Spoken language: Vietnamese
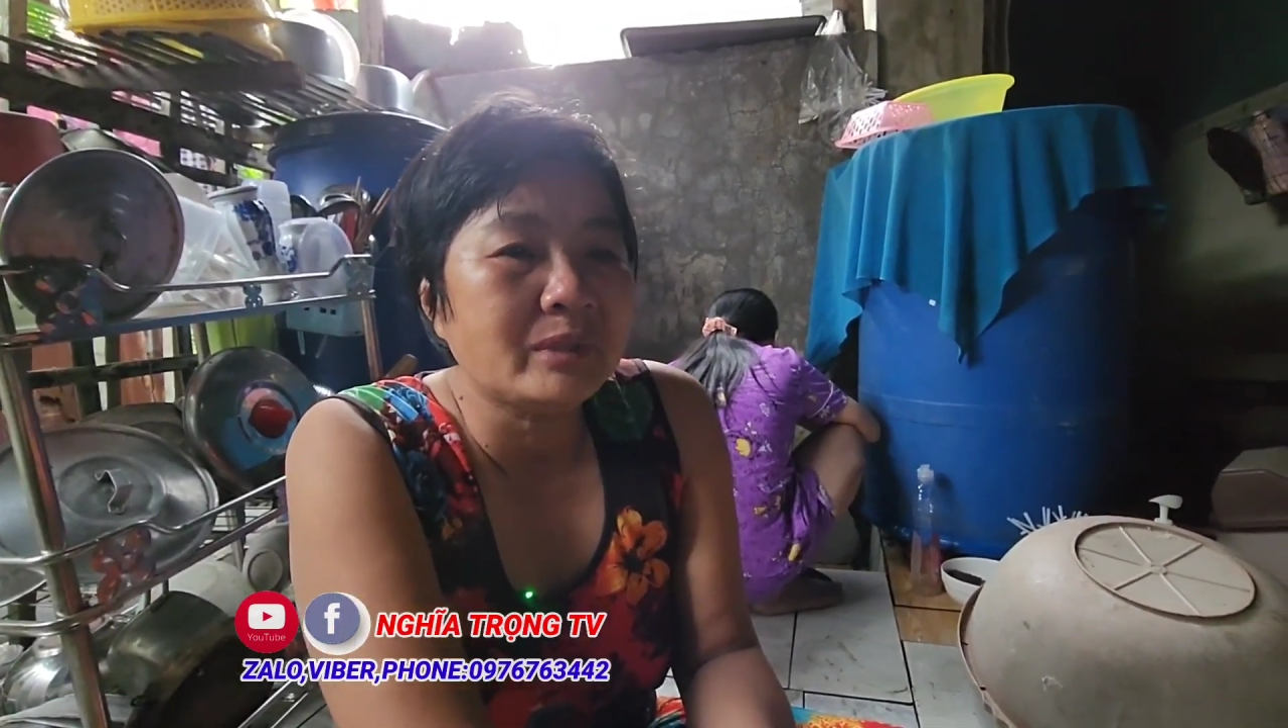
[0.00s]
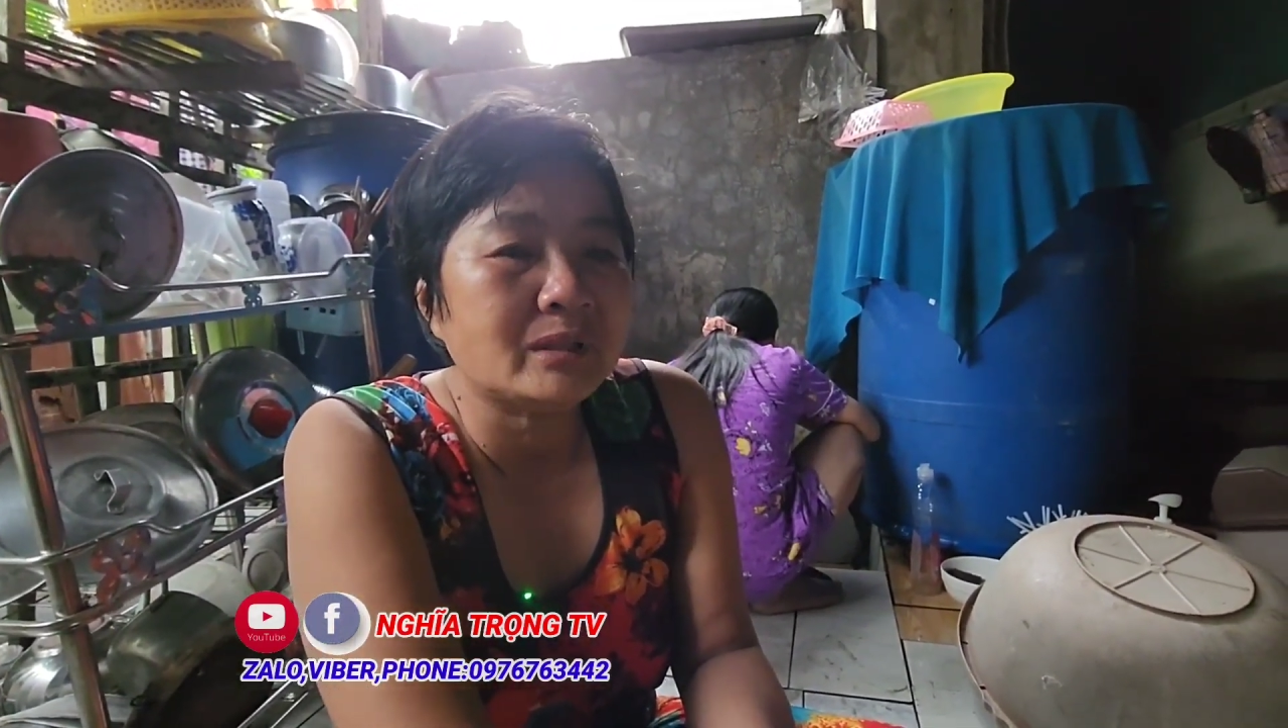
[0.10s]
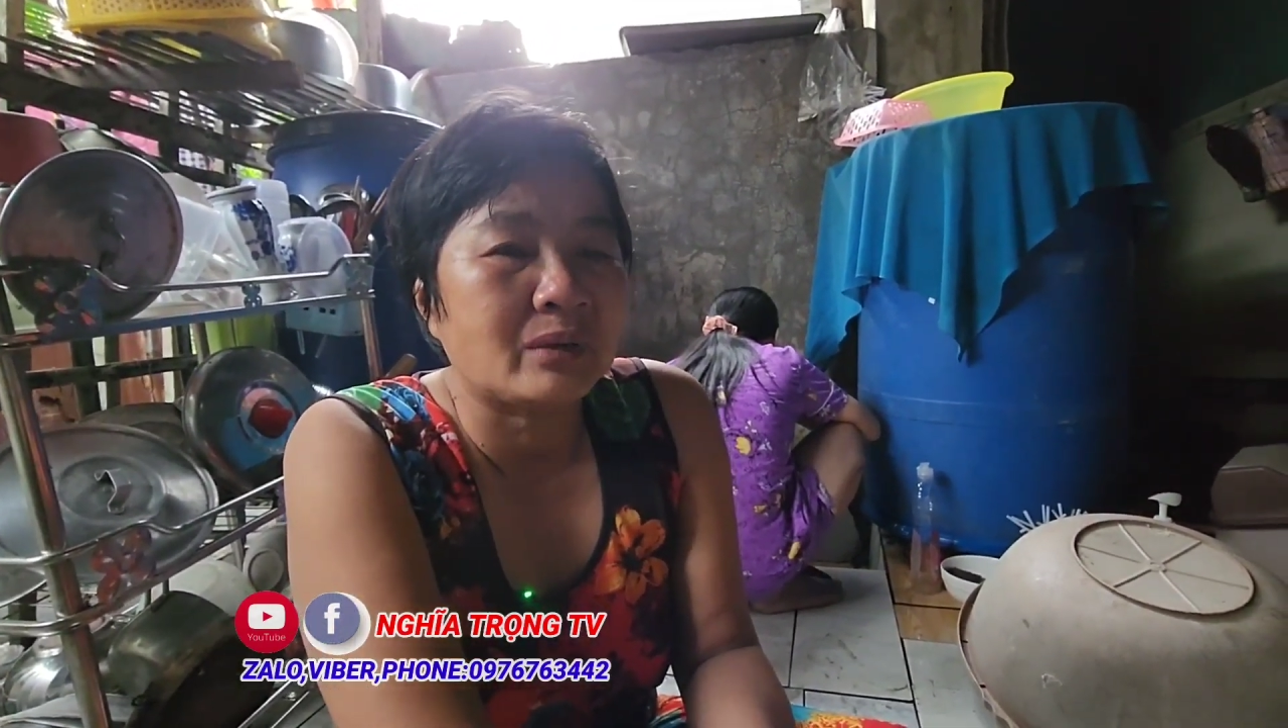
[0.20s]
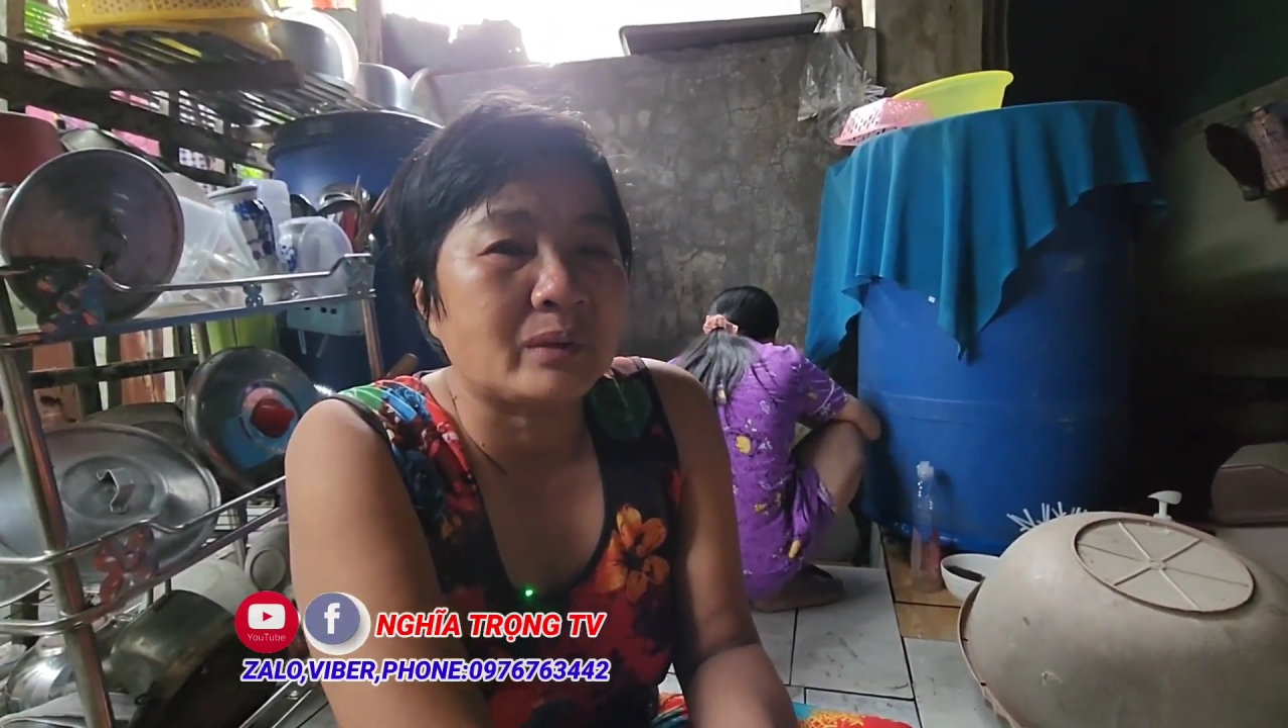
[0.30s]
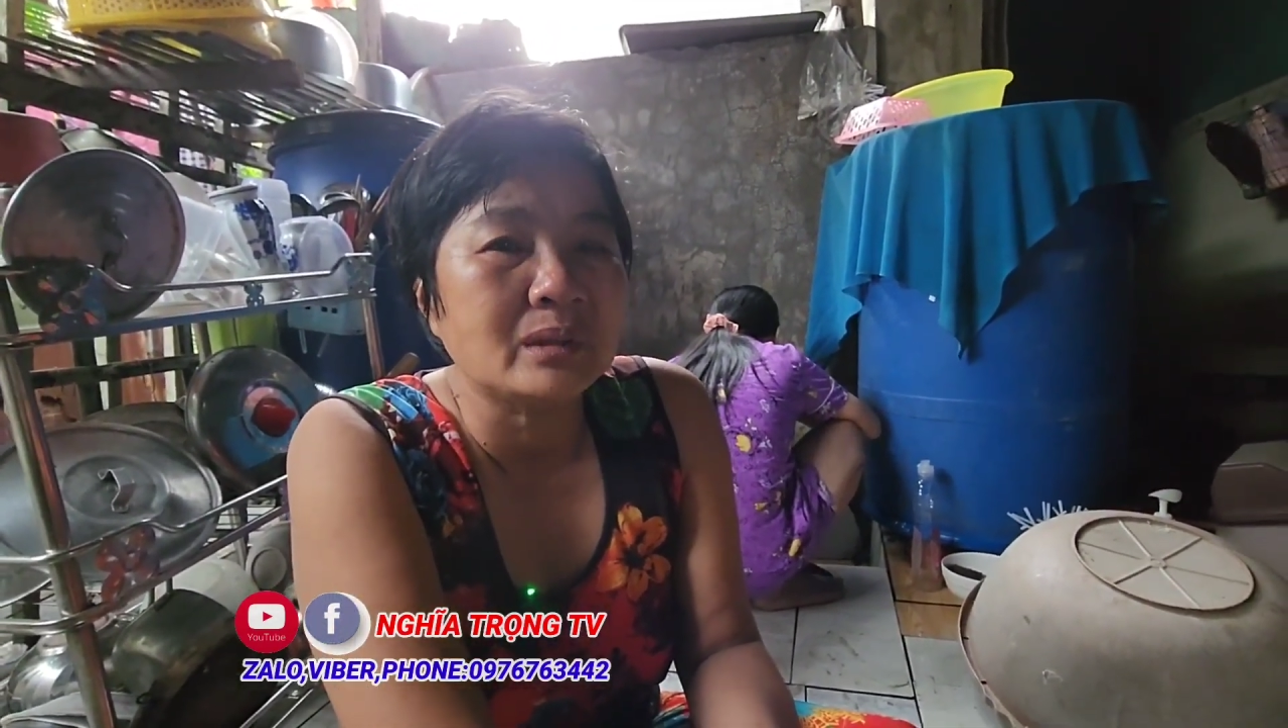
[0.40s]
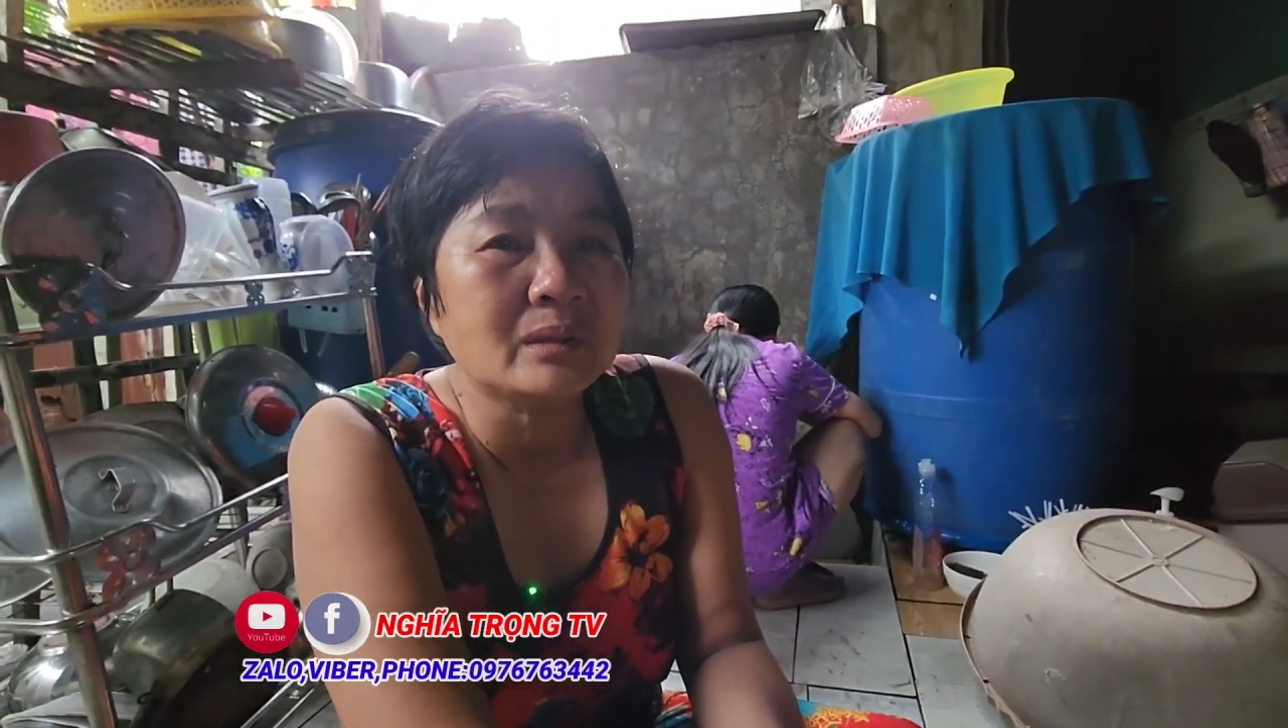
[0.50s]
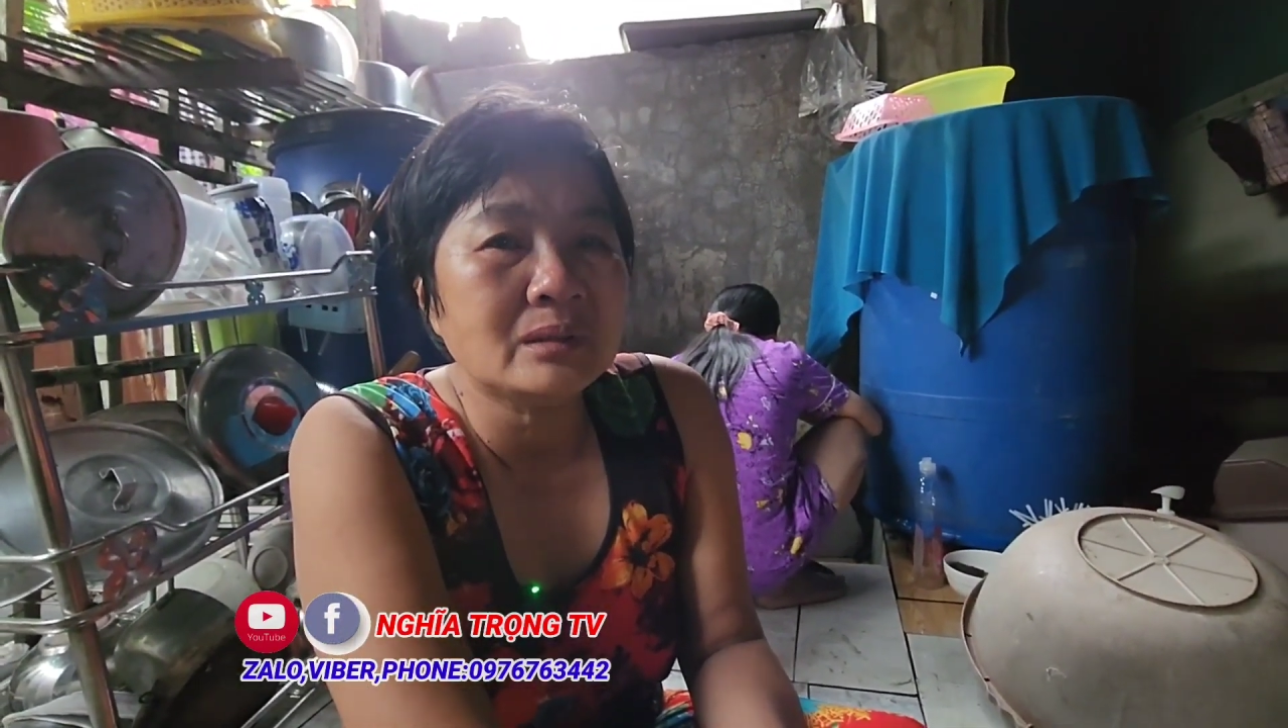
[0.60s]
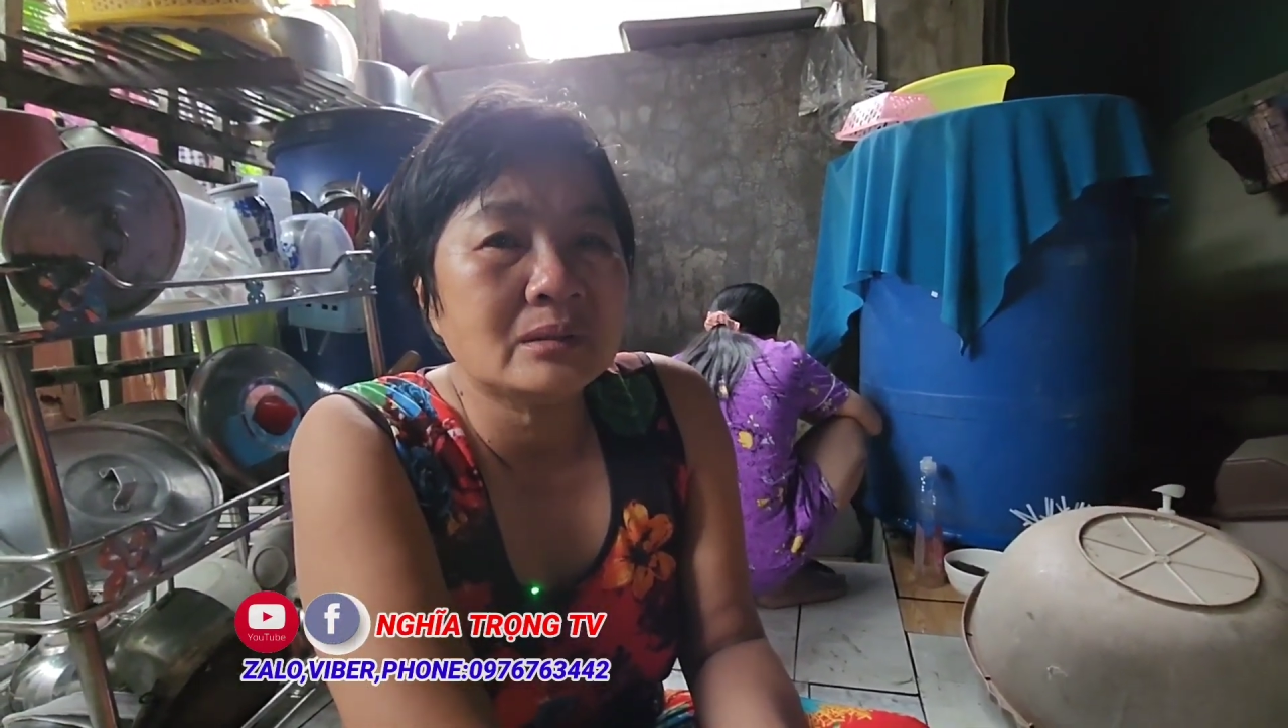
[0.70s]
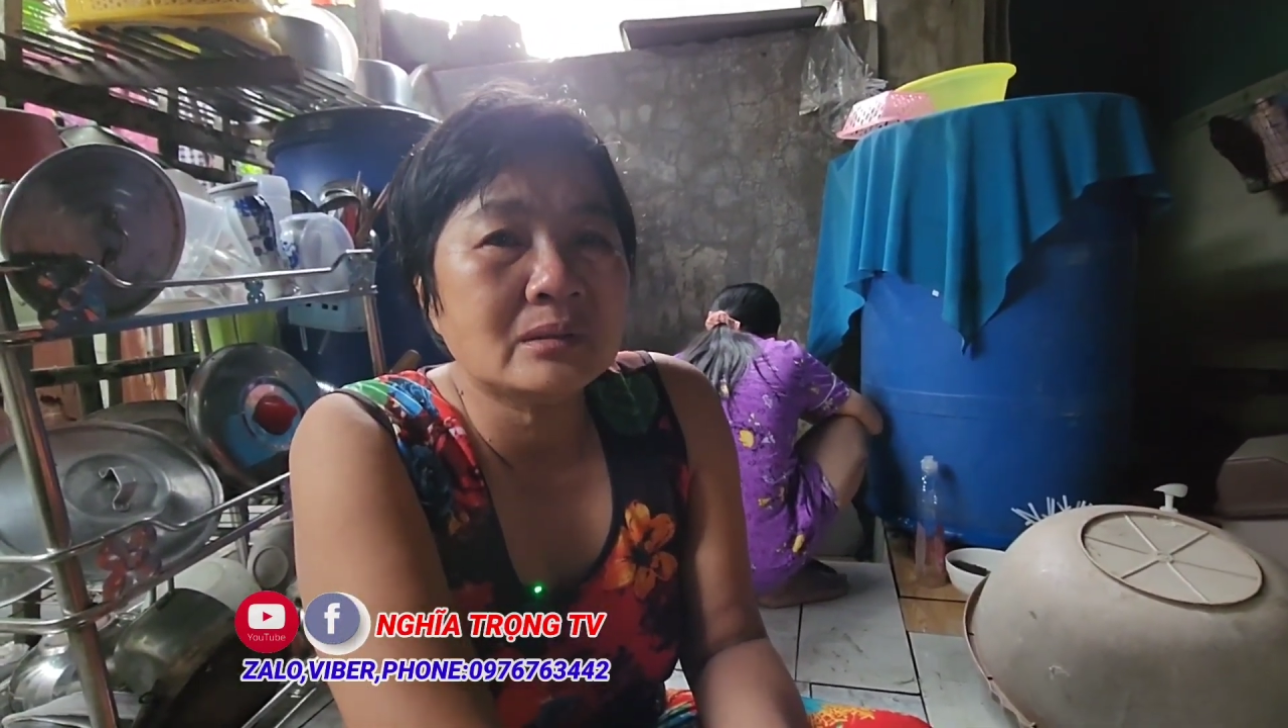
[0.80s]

mình tôi